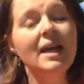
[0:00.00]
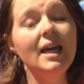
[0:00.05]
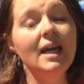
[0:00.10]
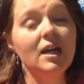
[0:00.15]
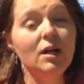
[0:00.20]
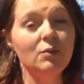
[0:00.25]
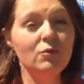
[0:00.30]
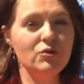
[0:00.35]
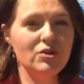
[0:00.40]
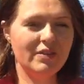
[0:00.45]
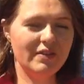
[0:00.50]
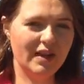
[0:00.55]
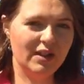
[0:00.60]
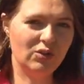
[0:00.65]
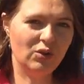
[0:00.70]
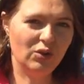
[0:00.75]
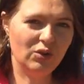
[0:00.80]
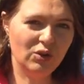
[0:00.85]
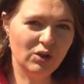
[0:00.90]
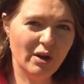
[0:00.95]
Et comme vous avez un
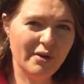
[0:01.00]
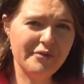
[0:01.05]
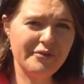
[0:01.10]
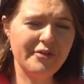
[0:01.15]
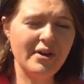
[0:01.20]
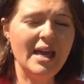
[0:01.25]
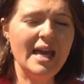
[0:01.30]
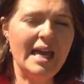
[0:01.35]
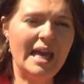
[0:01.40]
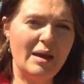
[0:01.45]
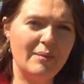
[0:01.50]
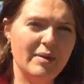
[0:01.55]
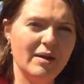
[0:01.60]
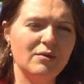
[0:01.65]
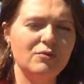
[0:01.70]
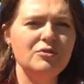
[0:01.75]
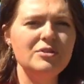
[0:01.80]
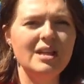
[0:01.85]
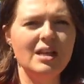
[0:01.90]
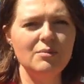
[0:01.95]
œil neuf, eh bien,
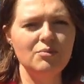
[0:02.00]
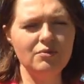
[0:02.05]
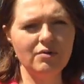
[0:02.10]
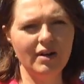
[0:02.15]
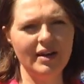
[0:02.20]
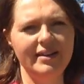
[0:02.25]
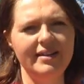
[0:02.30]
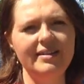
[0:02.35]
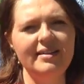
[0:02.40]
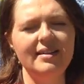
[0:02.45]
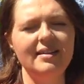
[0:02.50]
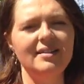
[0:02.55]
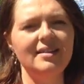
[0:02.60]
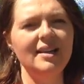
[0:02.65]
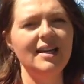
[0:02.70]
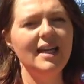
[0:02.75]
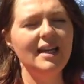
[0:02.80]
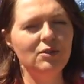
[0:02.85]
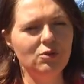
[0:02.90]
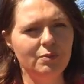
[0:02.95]
vous allez pouvoir les
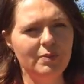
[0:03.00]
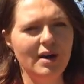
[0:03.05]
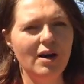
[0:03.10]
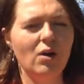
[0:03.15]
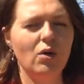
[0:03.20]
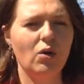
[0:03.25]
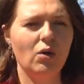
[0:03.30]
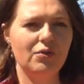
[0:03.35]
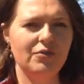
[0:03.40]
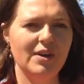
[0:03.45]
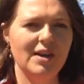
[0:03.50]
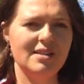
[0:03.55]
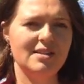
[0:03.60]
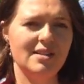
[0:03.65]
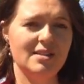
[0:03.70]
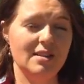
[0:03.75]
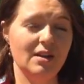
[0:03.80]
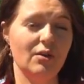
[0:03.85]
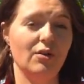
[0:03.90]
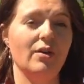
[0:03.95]
détecter et ne pas refaire
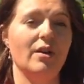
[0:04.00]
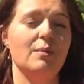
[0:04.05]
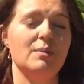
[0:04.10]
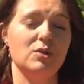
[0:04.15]
ces erreurs.